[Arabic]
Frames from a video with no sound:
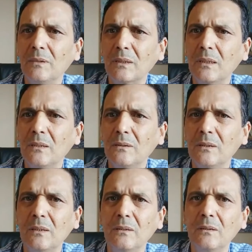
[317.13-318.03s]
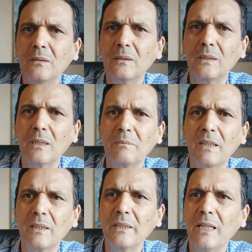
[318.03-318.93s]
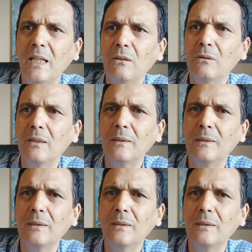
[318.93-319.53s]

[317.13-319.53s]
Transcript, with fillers: اسكي زي نو كنحاول